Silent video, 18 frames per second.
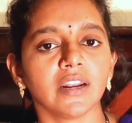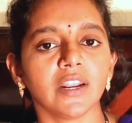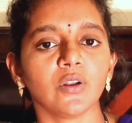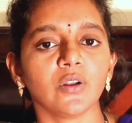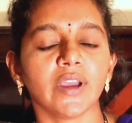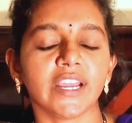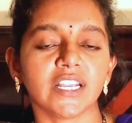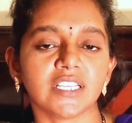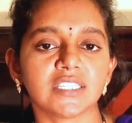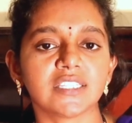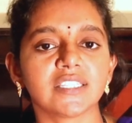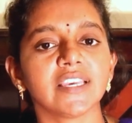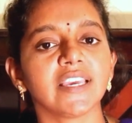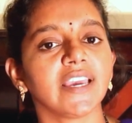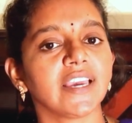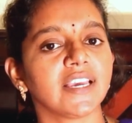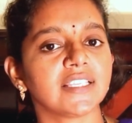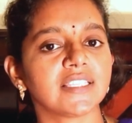నేను
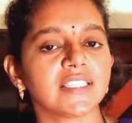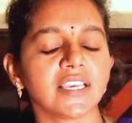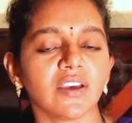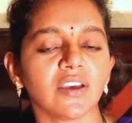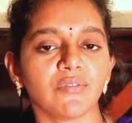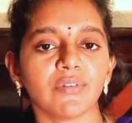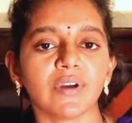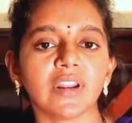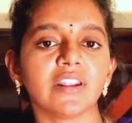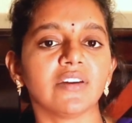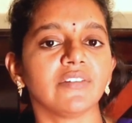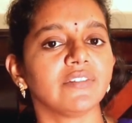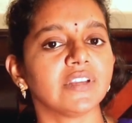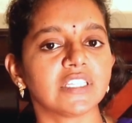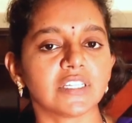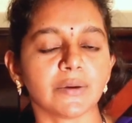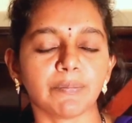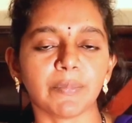హెచ్సిఏసిఎఫ్ఎల్
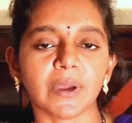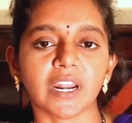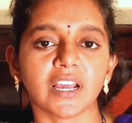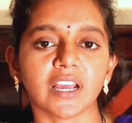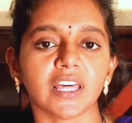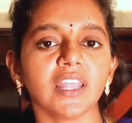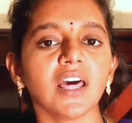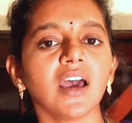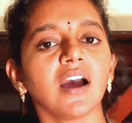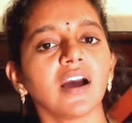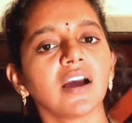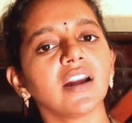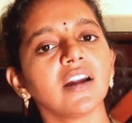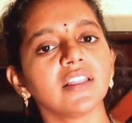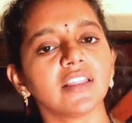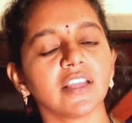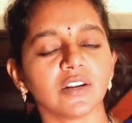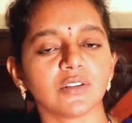ఇవి చెప్పాను కదా
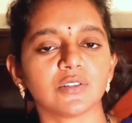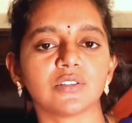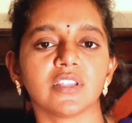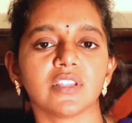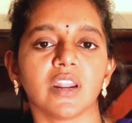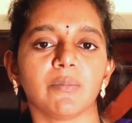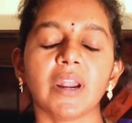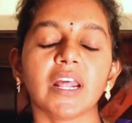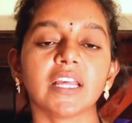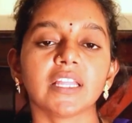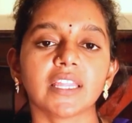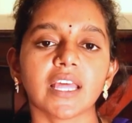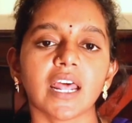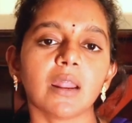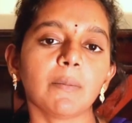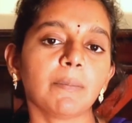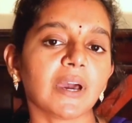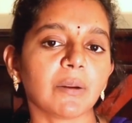అక్కడ తెలుస్తుందండి మనకి
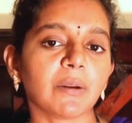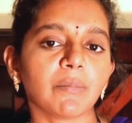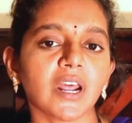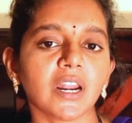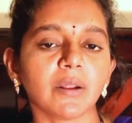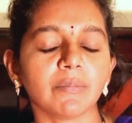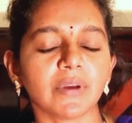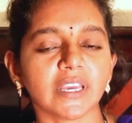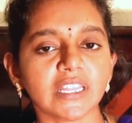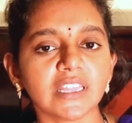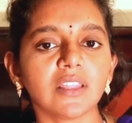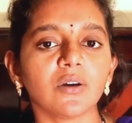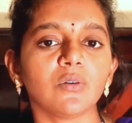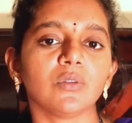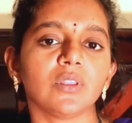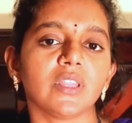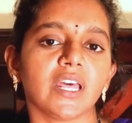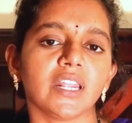తల పరిమాణం ఎంత
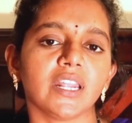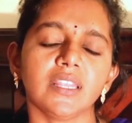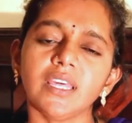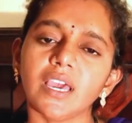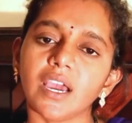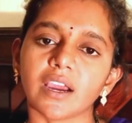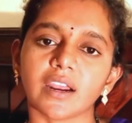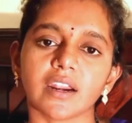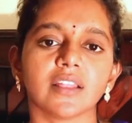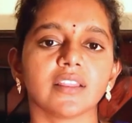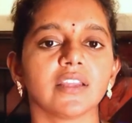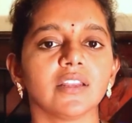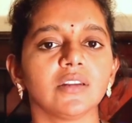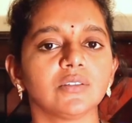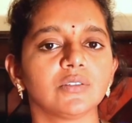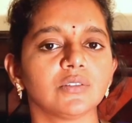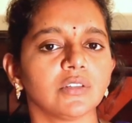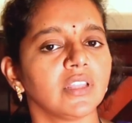ఉందనేది అక్కడ
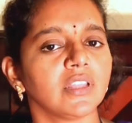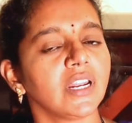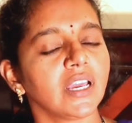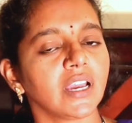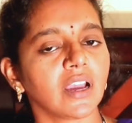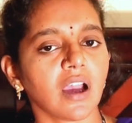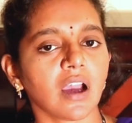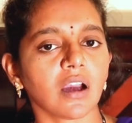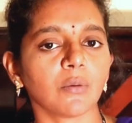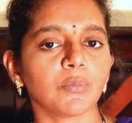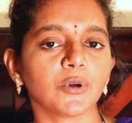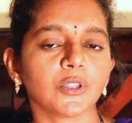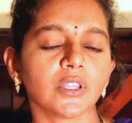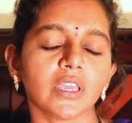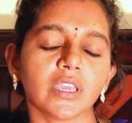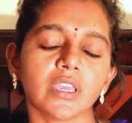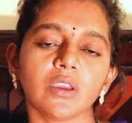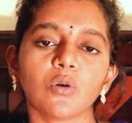తెలుస్తుంది నేను
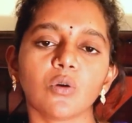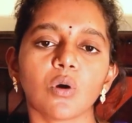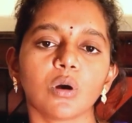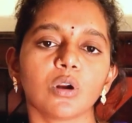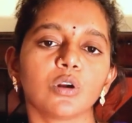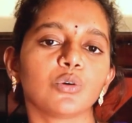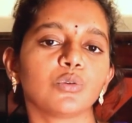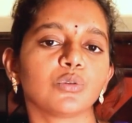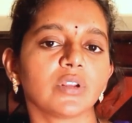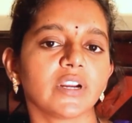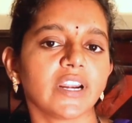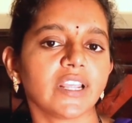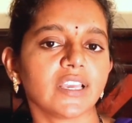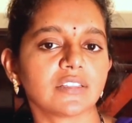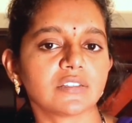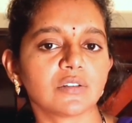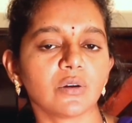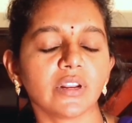కాకపోతే ఇంకొక టూ త్రీ
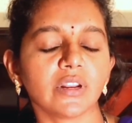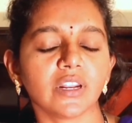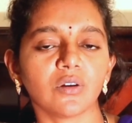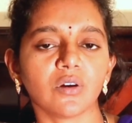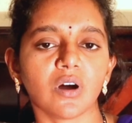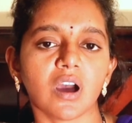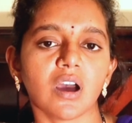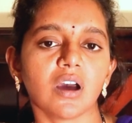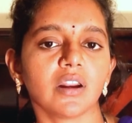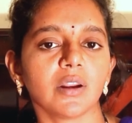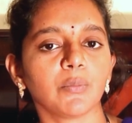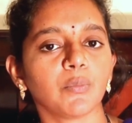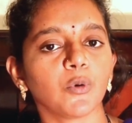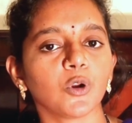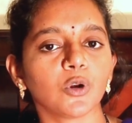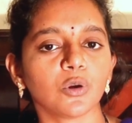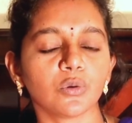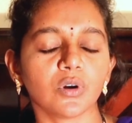డేస్లో నేను ఆ
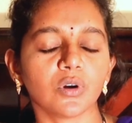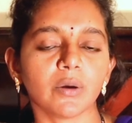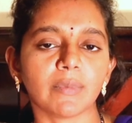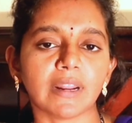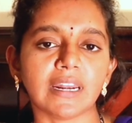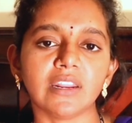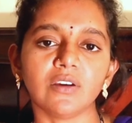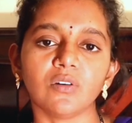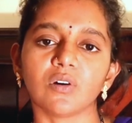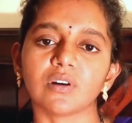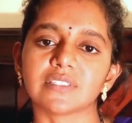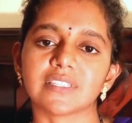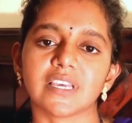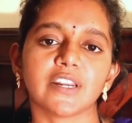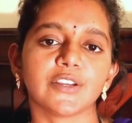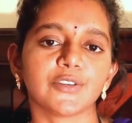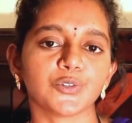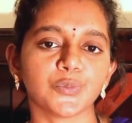రిపోర్ట్ కూడా మళ్ళీ
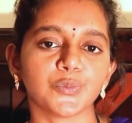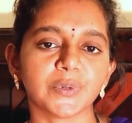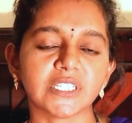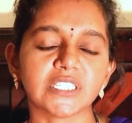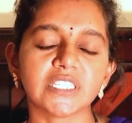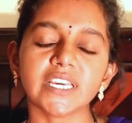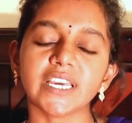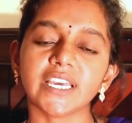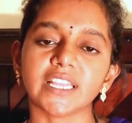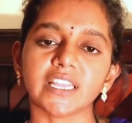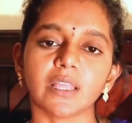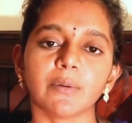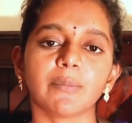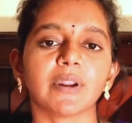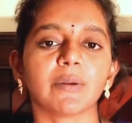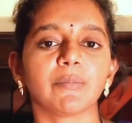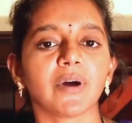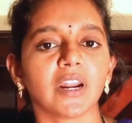ఒకసారి చూపించి ఎంత
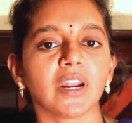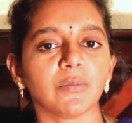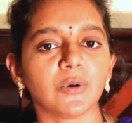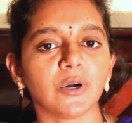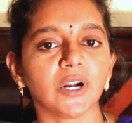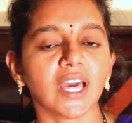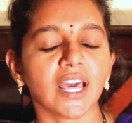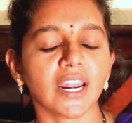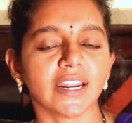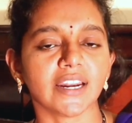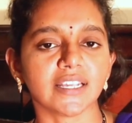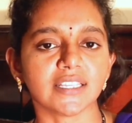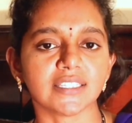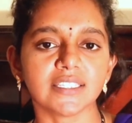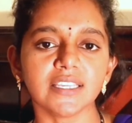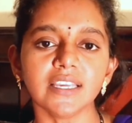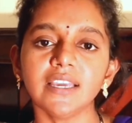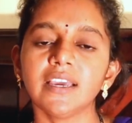పరిమాణం
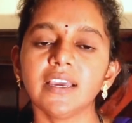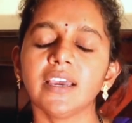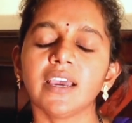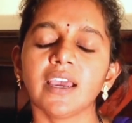ఉండాలనేసి